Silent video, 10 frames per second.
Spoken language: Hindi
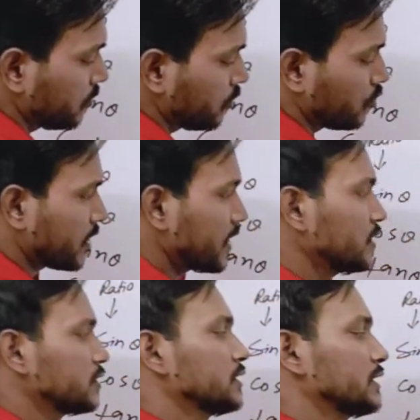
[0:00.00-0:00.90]
हो गया
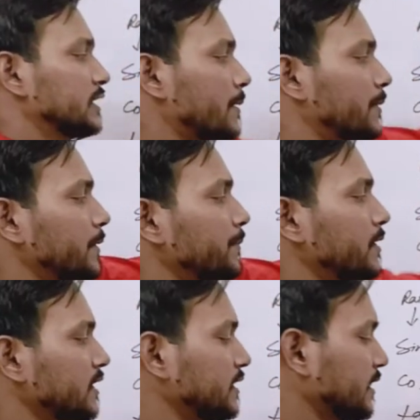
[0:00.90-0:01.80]
यहाँ पे भी पलट
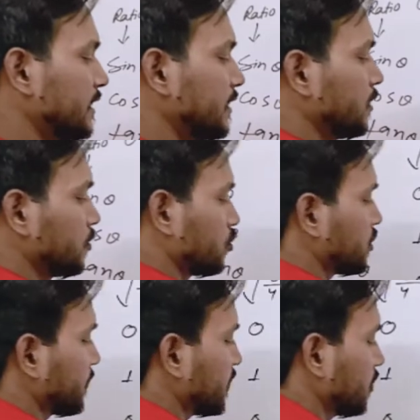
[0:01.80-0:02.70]
देंगे तो
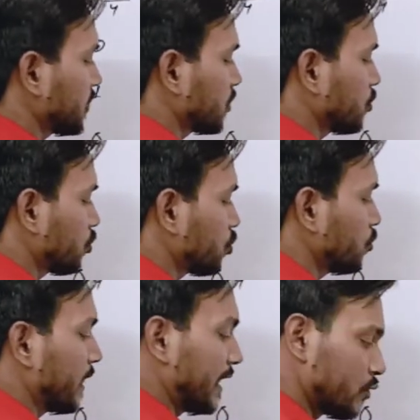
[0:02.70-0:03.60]
सिर्फ क्या हो जाएगा रूट टू
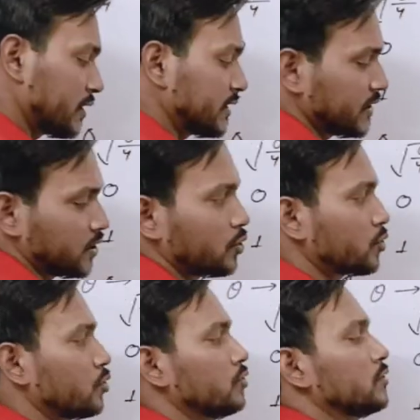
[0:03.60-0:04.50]
बाई वन यानी रूट टू
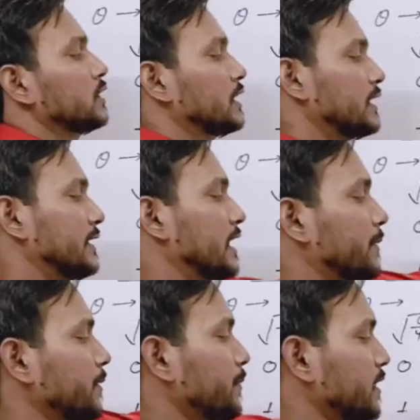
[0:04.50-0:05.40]
यहाँ पे भी
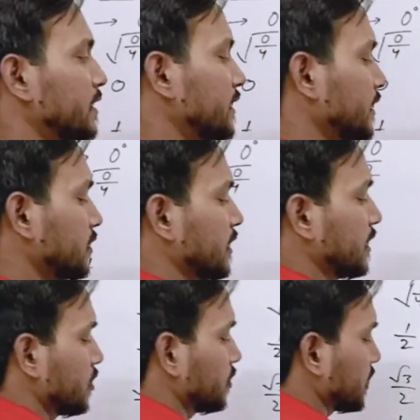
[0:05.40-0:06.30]
पलट देंगे तो यहाँ क्या
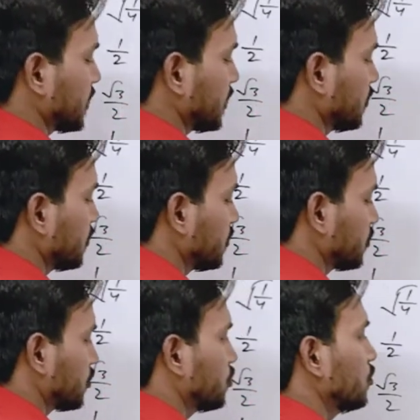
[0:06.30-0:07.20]
हो जाएगा
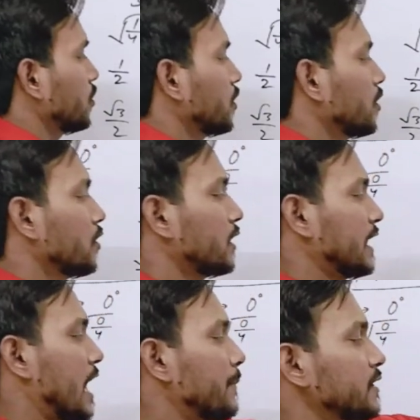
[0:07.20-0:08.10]
टू और
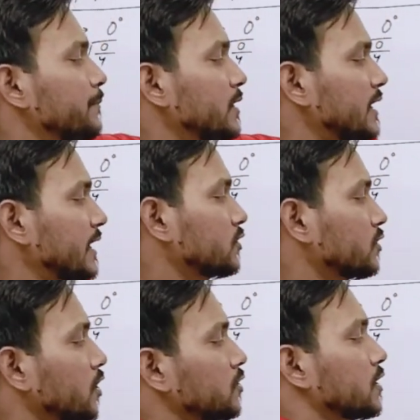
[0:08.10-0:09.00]
यहाँ पे जब पलटेंगे तो क्या
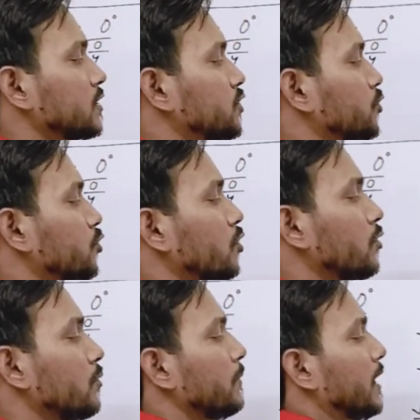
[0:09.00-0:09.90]
हो जाएगा जीरो
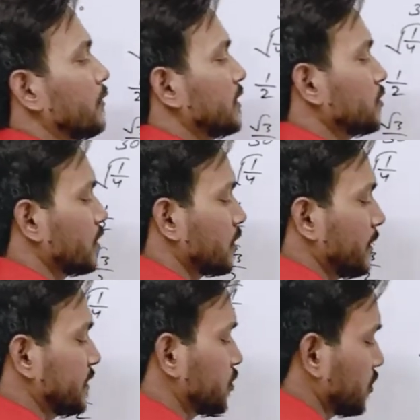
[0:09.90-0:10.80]
बाई वन तो वन बाई
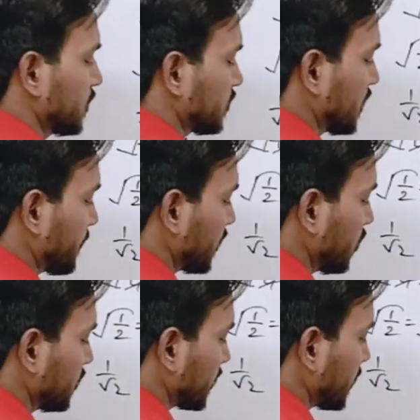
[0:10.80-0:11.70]
जीरो हो जाता तो है यहाँ पे क्या हो
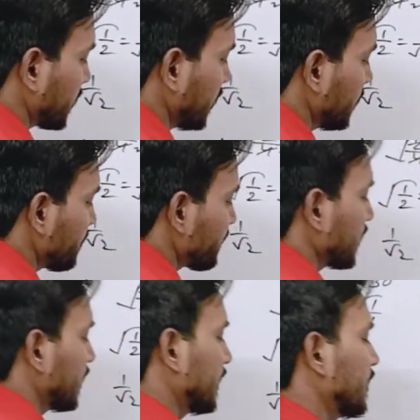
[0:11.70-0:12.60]
जाएगा आपका
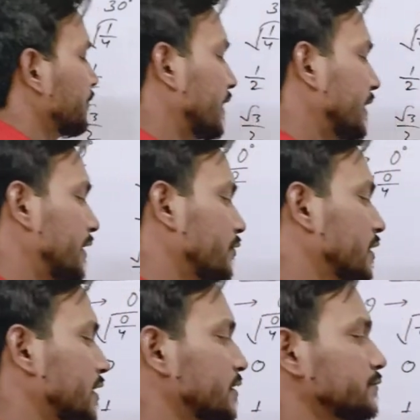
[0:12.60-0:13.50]
इनफाइनाइट हो
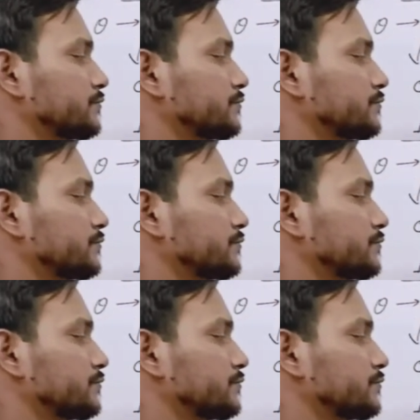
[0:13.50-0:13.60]
जाएगा